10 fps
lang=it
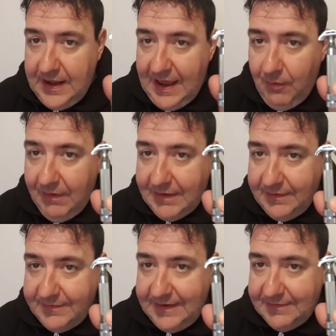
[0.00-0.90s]
Ha una
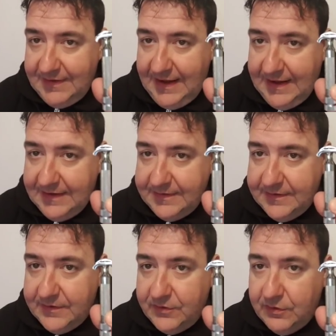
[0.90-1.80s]
testina
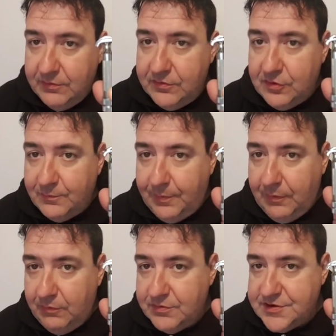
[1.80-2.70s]
slant non troppo
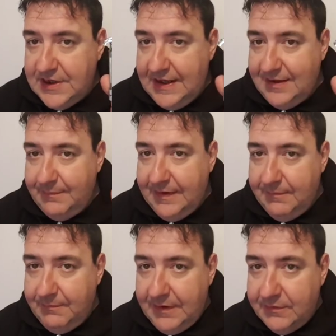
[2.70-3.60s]
pronunciata, ma
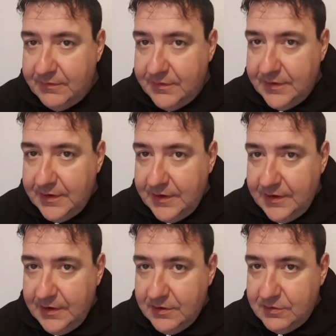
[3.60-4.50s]
nemmeno
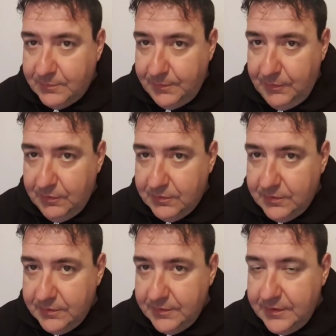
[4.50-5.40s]
troppo
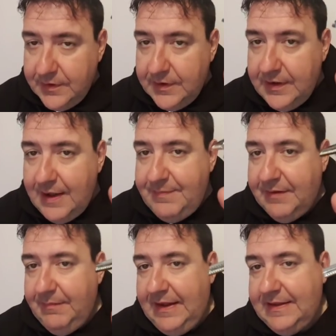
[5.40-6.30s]
poco, e
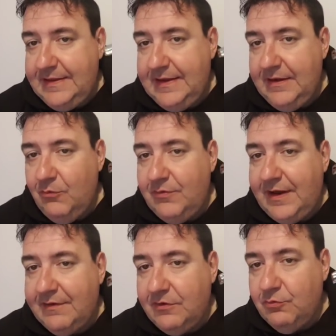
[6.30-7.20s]
permette una
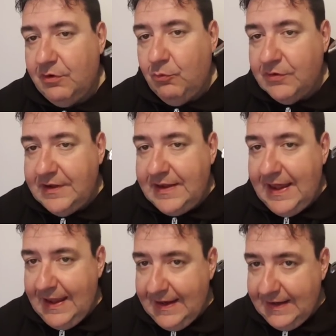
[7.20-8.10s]
rasatura
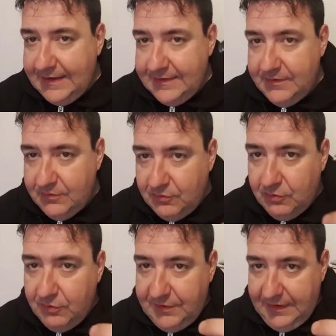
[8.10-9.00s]
quotidiana con
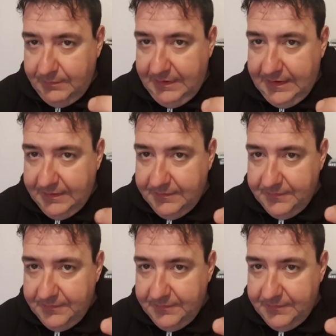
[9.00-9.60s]
lo slant bar.